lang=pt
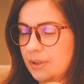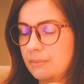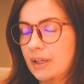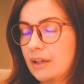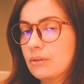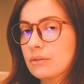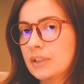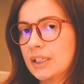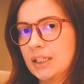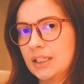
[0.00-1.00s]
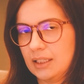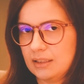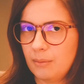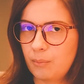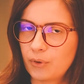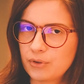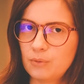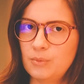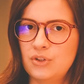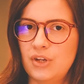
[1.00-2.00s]
primeiro e depois o
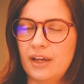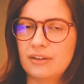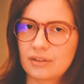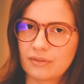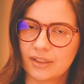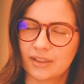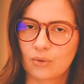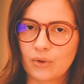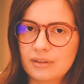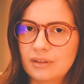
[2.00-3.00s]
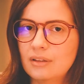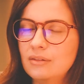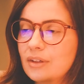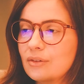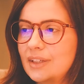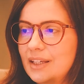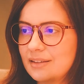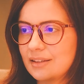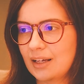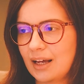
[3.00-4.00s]
objeto que vai estar tá cortando. Então,
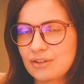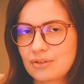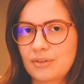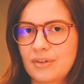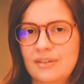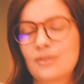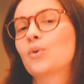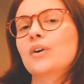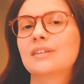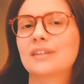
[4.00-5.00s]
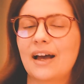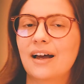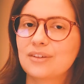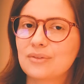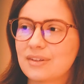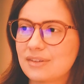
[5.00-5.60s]
nesse caso, o que vai ser cortado vai